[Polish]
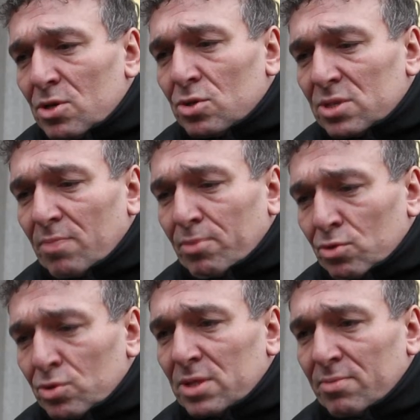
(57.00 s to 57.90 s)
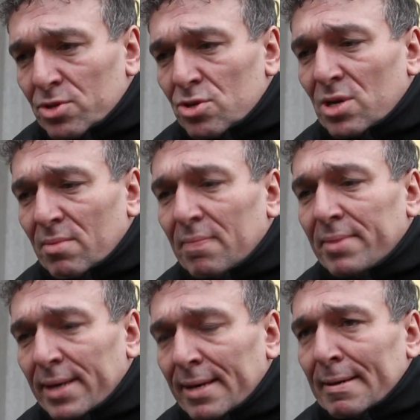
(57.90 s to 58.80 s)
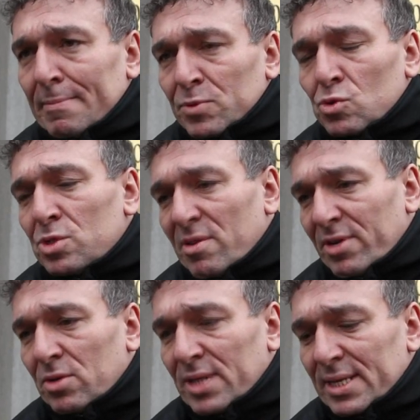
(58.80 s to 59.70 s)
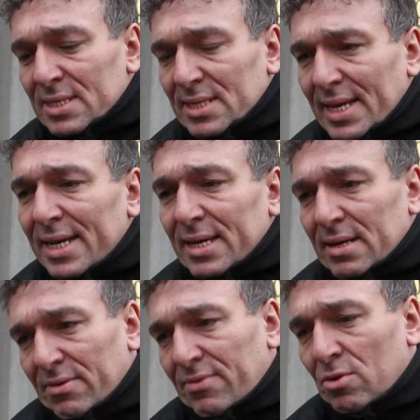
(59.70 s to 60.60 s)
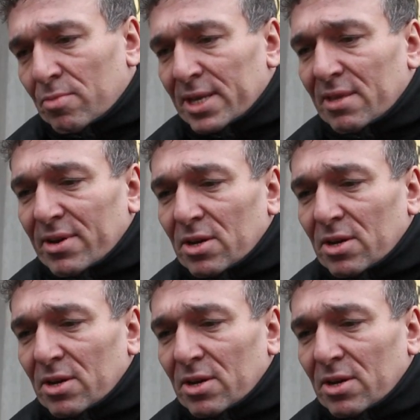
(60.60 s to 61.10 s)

bieżącej produkcji, bo dzisiaj mamy już niewykonane zadania w kompanii